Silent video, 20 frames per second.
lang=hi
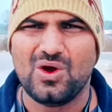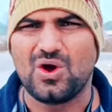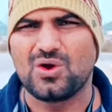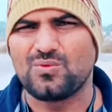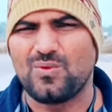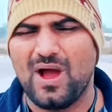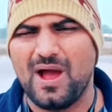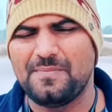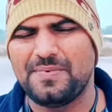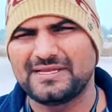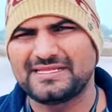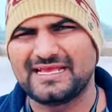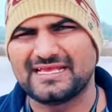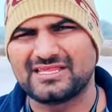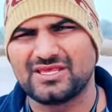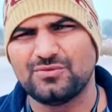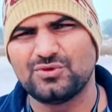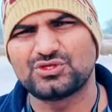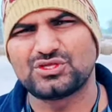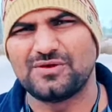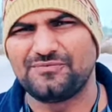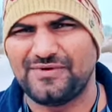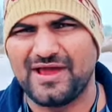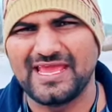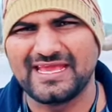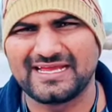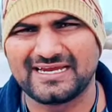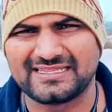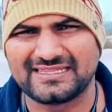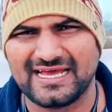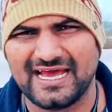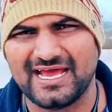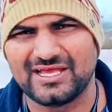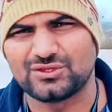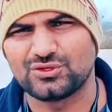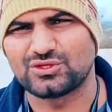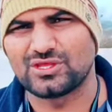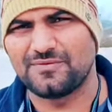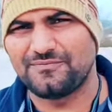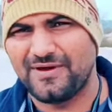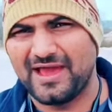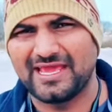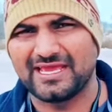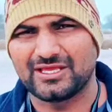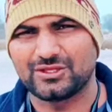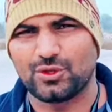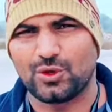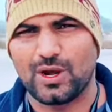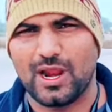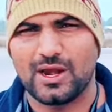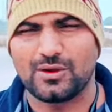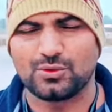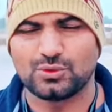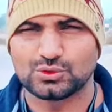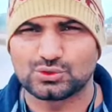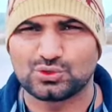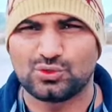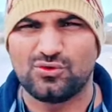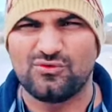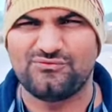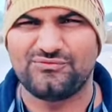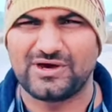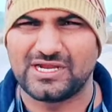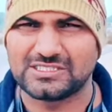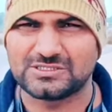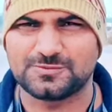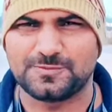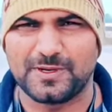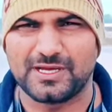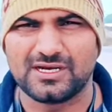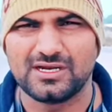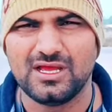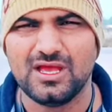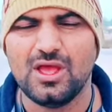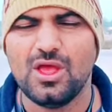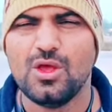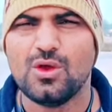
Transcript: और वहाँ पर जैसे वो सफाई करता है तो सफाई के दौरान उसको फर्श पर